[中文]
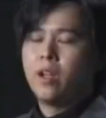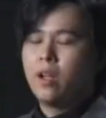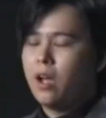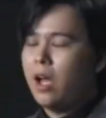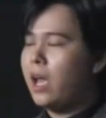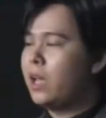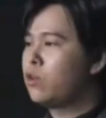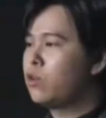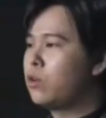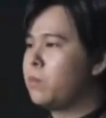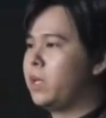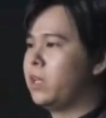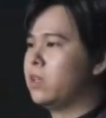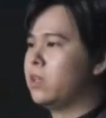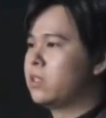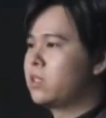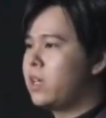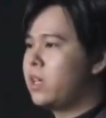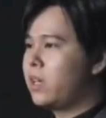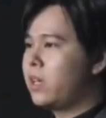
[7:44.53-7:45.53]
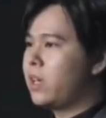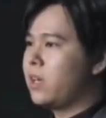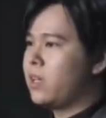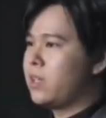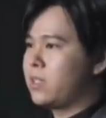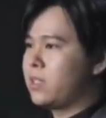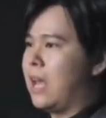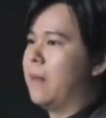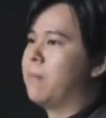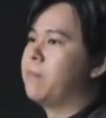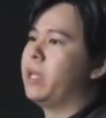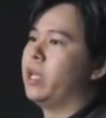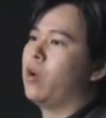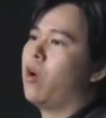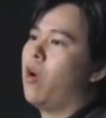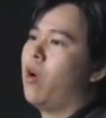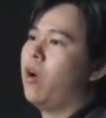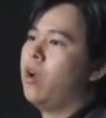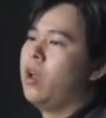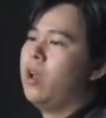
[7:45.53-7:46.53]
爱多美的这一个产品
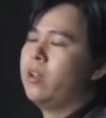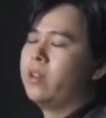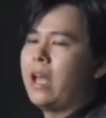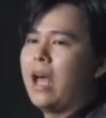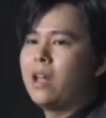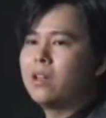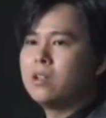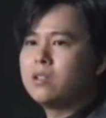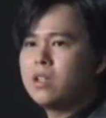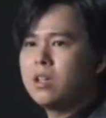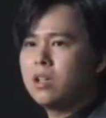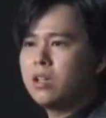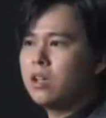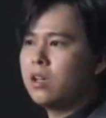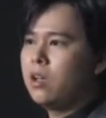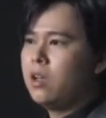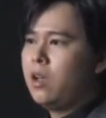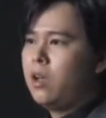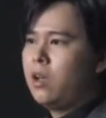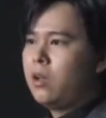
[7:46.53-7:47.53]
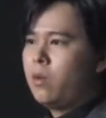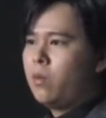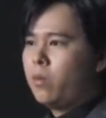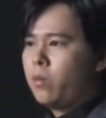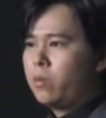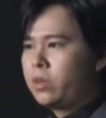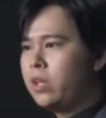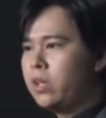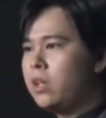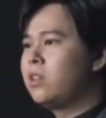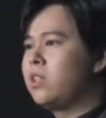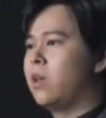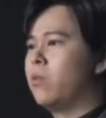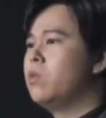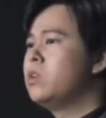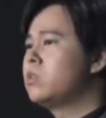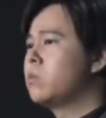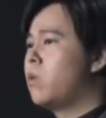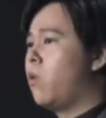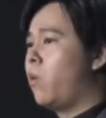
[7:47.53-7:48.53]
哦，它的这个第二点为
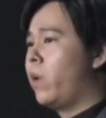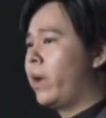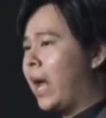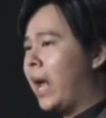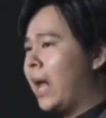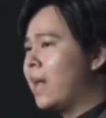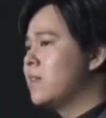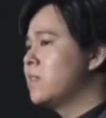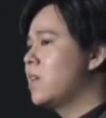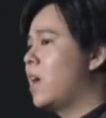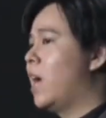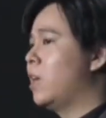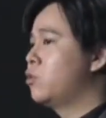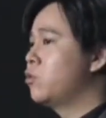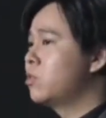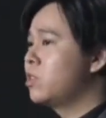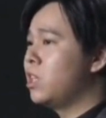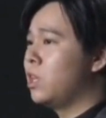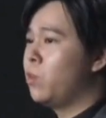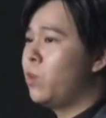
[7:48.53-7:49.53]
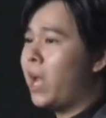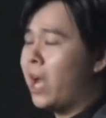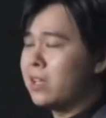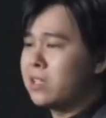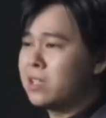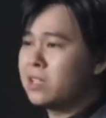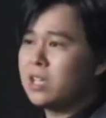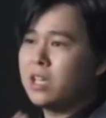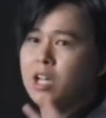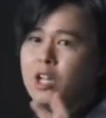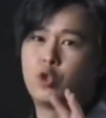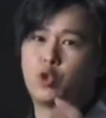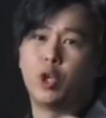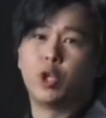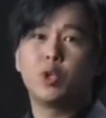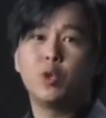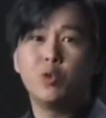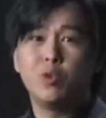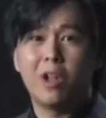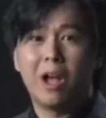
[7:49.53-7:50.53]
什么我会看上它，就是因为它这个绝
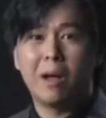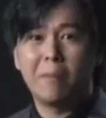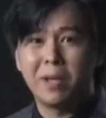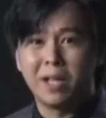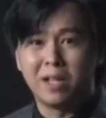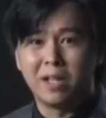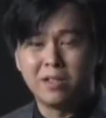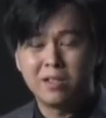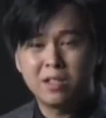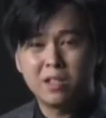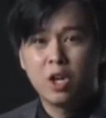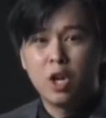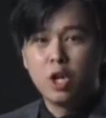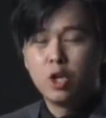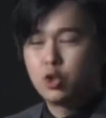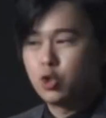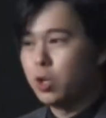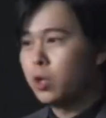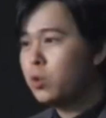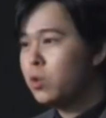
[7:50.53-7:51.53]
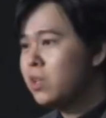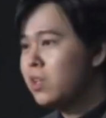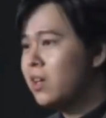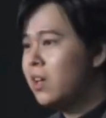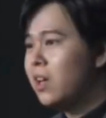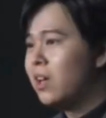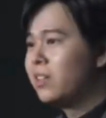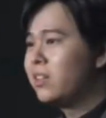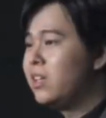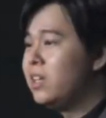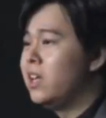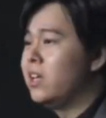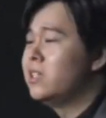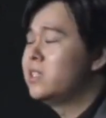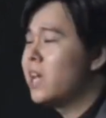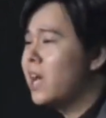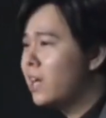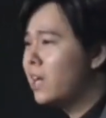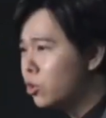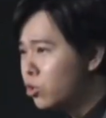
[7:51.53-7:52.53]
对优良品质，绝对的低廉
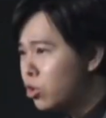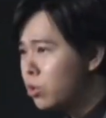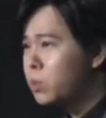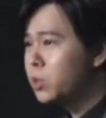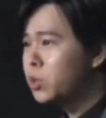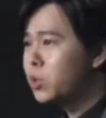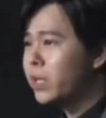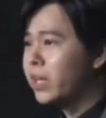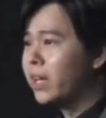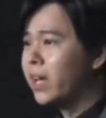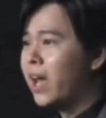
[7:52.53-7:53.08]
价格，对不对？